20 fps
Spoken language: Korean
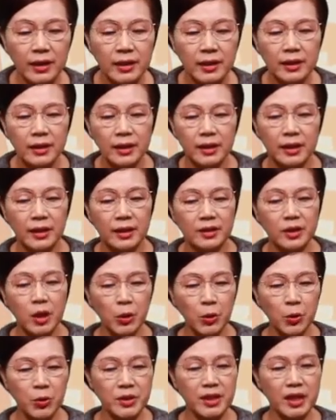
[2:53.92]
어,
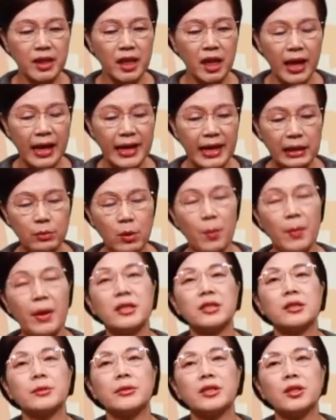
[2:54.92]
설교 시간에 하나님의
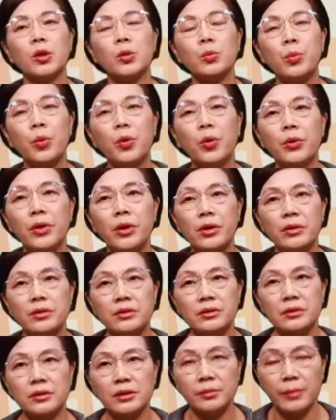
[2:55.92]
말씀에
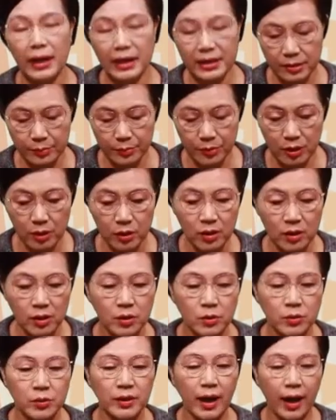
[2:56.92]
선포되어지는 그 말씀을
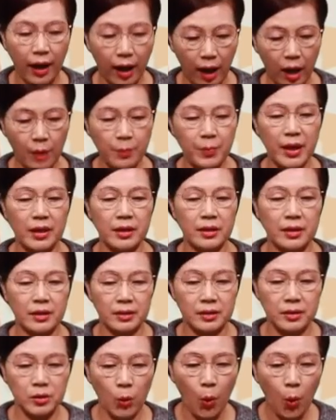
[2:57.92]
우리가
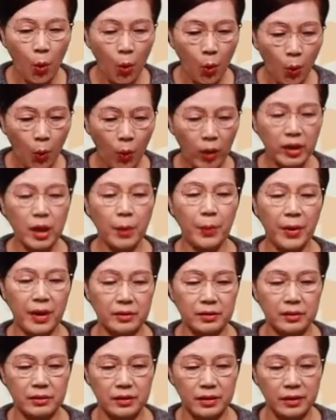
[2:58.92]
아멘으로
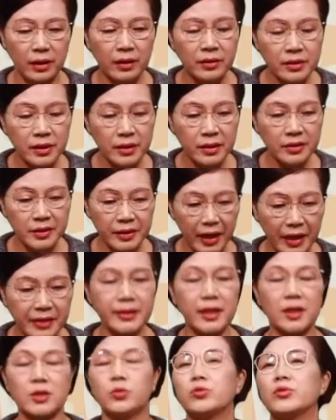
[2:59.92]
화답하는 것. 이것, 이것이
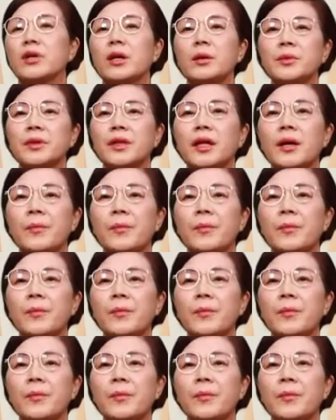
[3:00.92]
굉장히 중요합니다.